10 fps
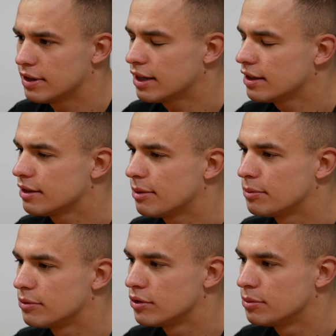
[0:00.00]
ja nie
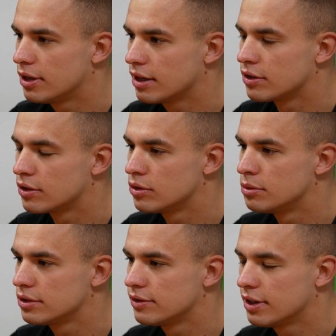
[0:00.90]
mam ulubionego
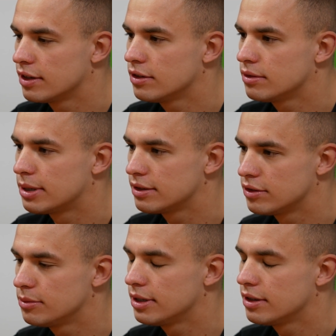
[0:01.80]
klubu swojego. Bardzo
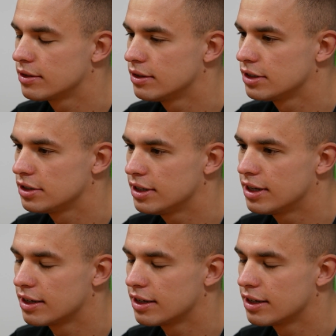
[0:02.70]
lubię oglądać ligę